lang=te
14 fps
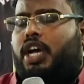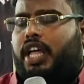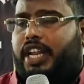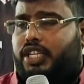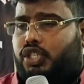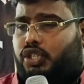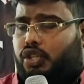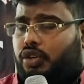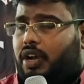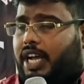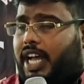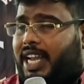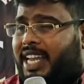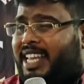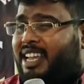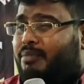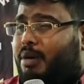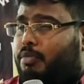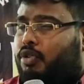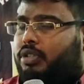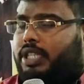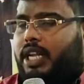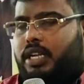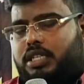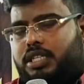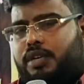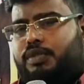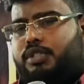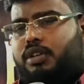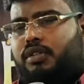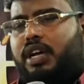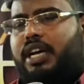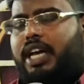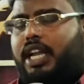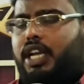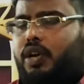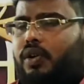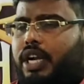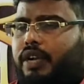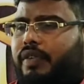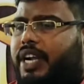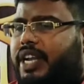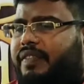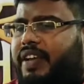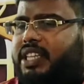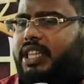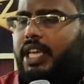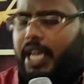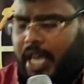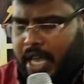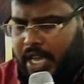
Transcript: క్రీస్తు యొక్క నియమమును తన జీవితంలో కలిగి ఉన్నటువంటి వ్యక్తి